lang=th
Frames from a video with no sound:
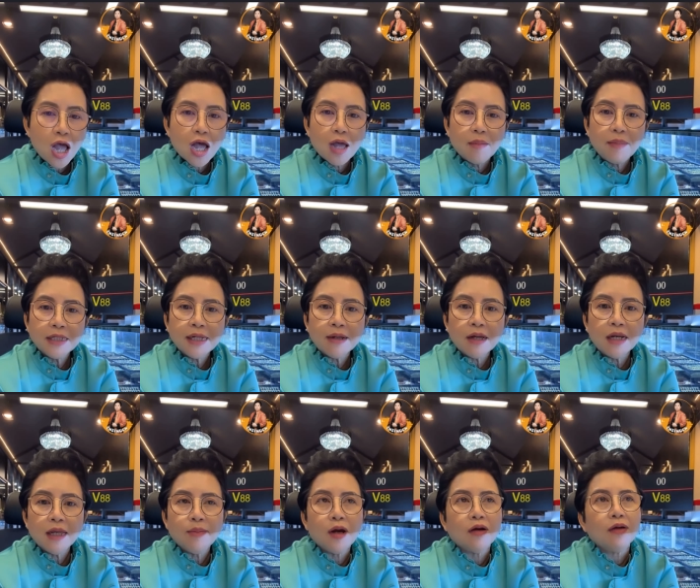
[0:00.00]
ก็ไม่
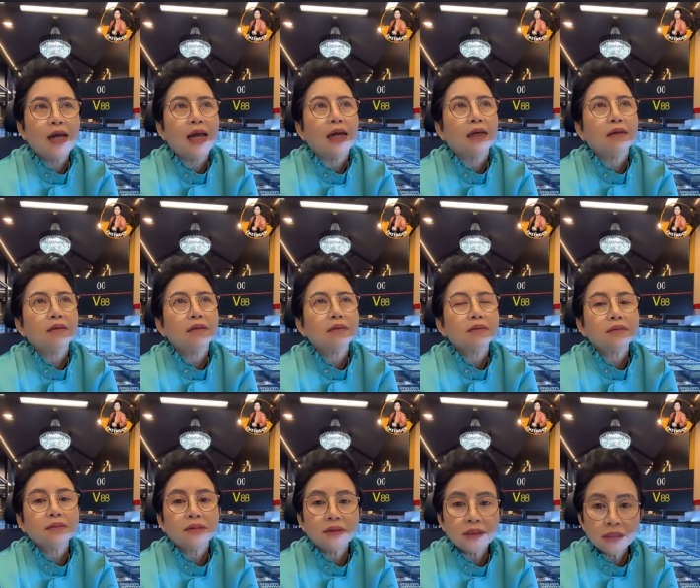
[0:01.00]
ใช่ก็เลยบอกว่า
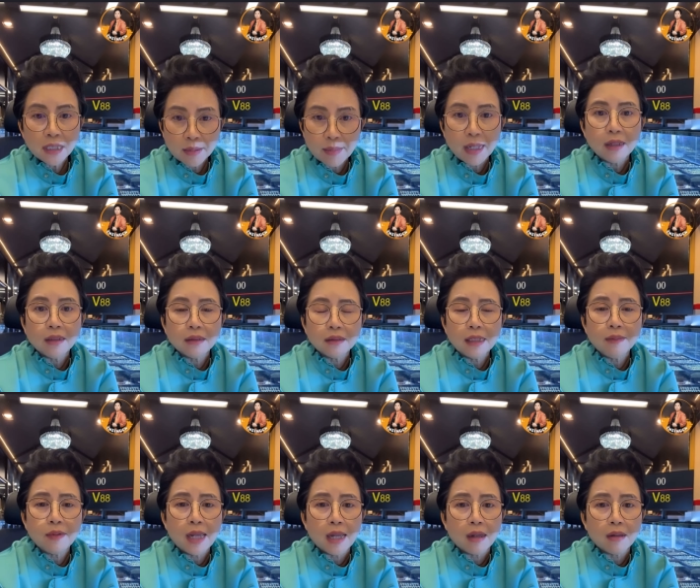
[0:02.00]
เชื่อไหม
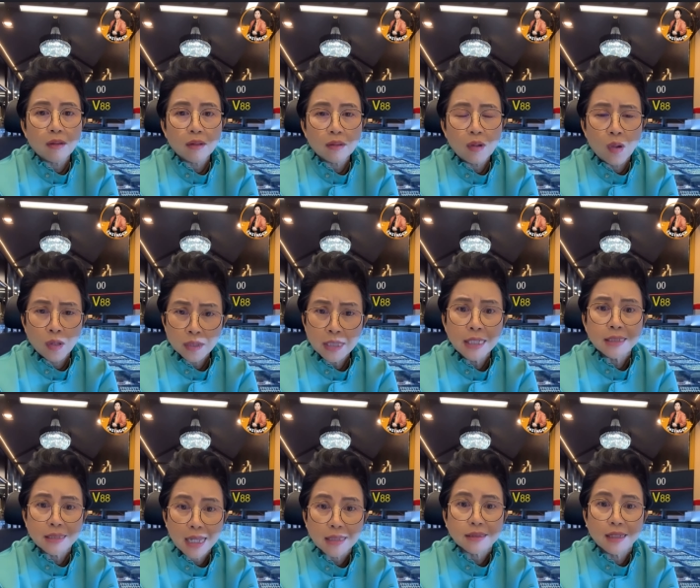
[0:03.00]
ใช่ว่าขอ
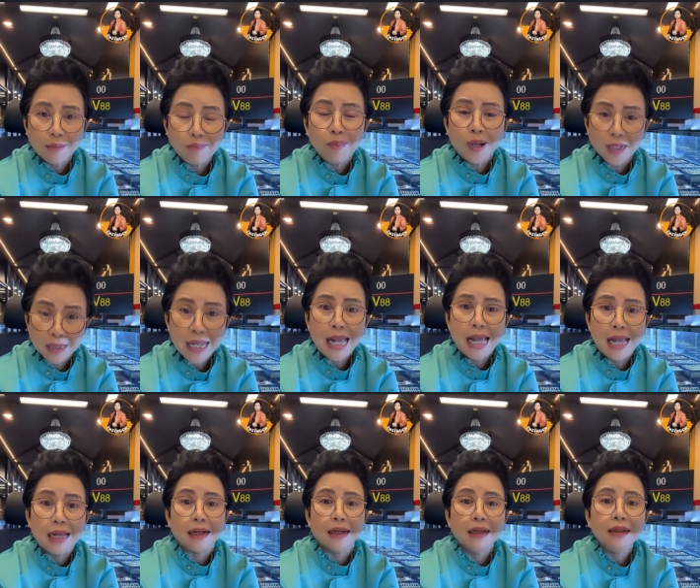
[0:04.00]
สิ่งศักดิ์สิทธิ์เปิด
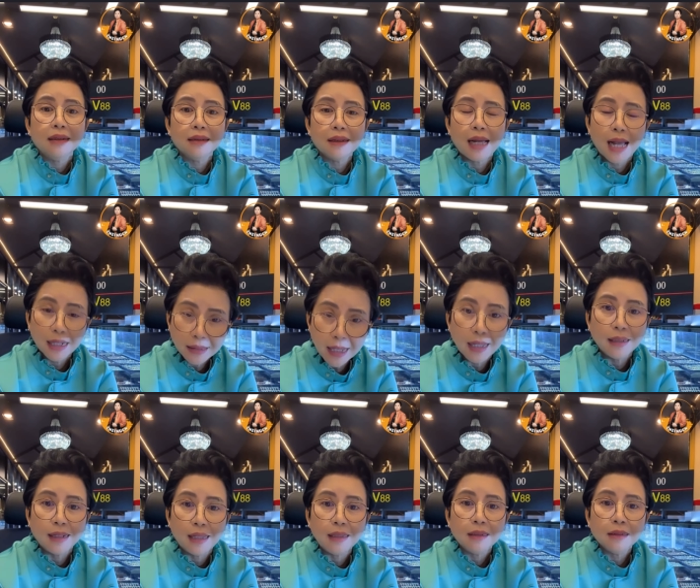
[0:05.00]
ทางนะครั้ง
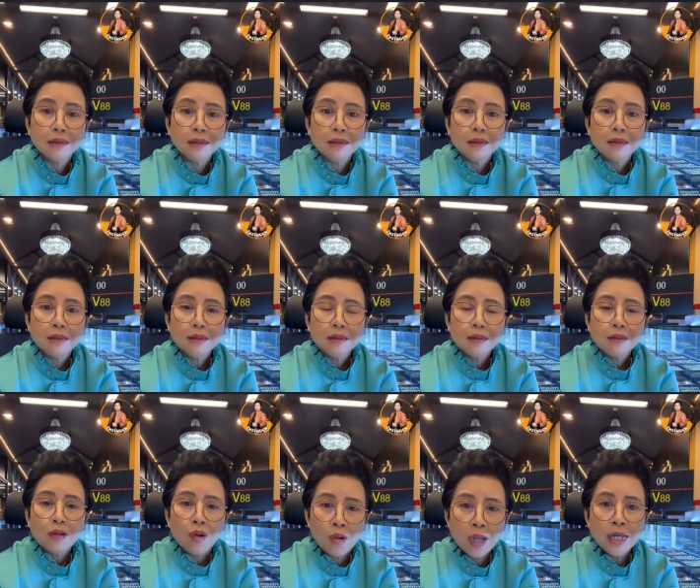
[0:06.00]
นั้นนะ
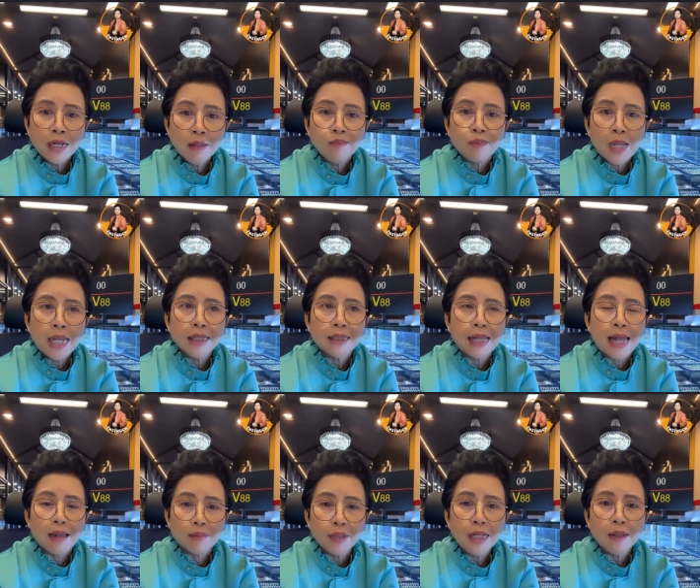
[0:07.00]
ขอให้ได้ไป
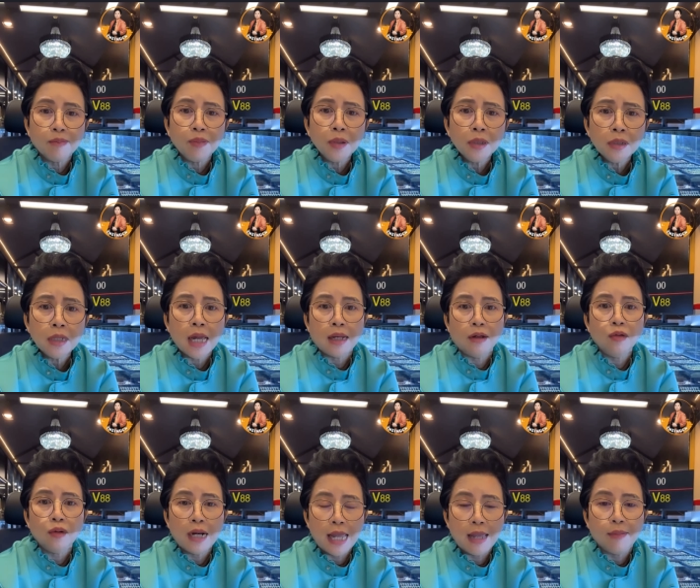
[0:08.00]
ต่างประเทศเพื่อ
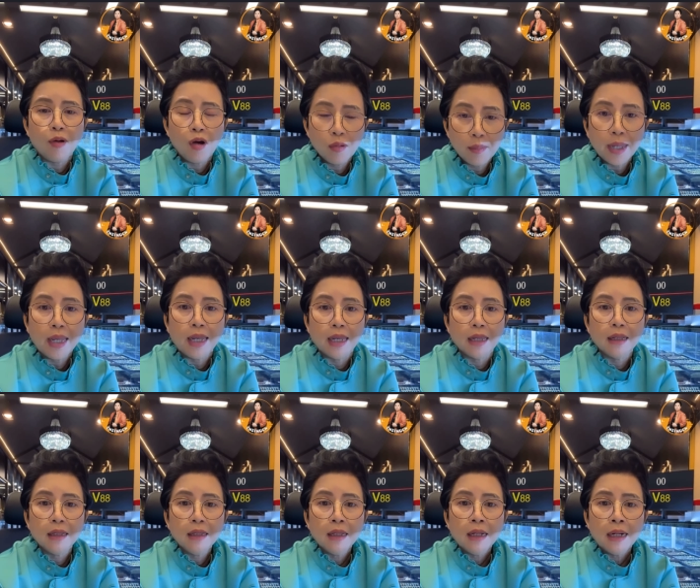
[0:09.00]
ดูแลพ่อแม่
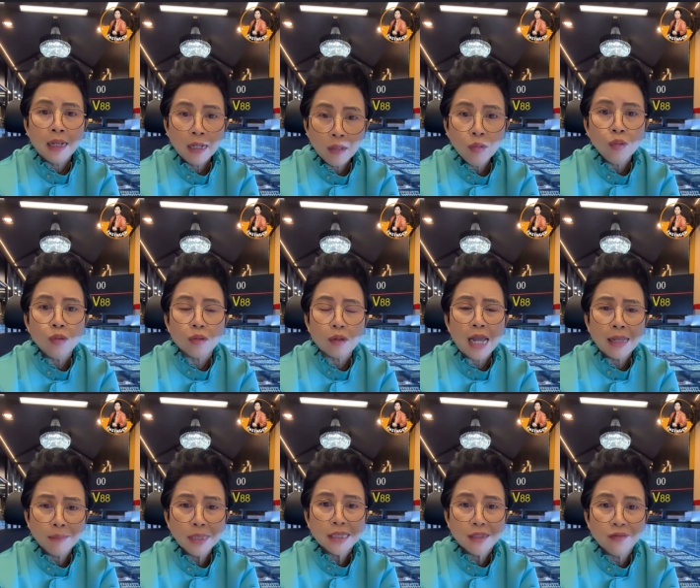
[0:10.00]
และลูก
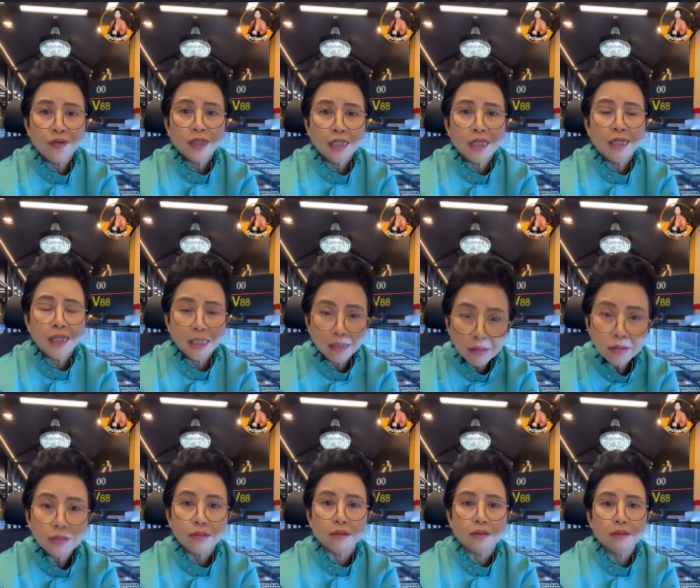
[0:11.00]
ให้มีชีวิตที่ดี
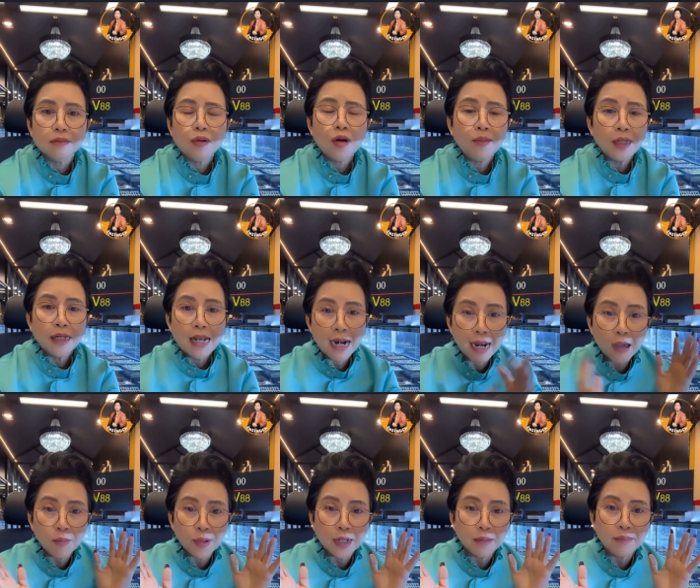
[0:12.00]
ขึ้น เพราะ
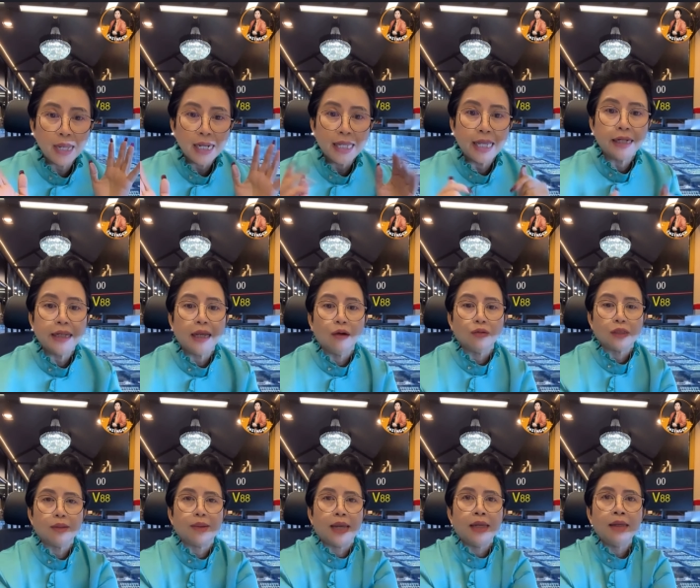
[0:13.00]
เราเป็นแม่เลี้ยง
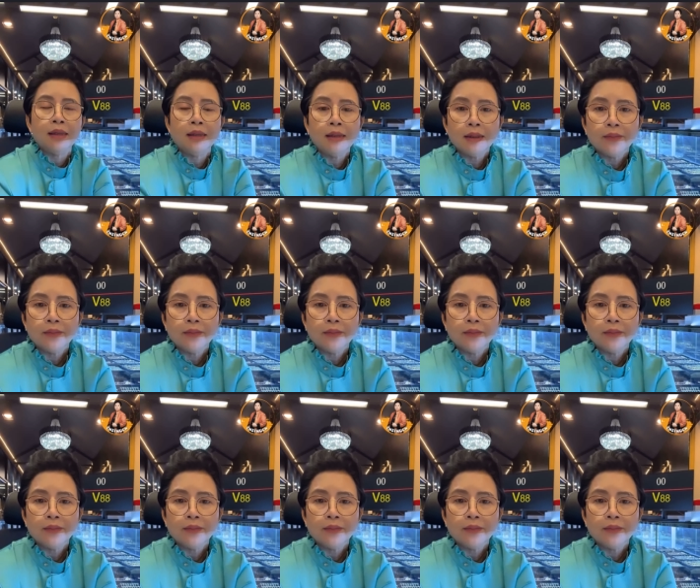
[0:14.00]
เดี่ยวใช่ไหม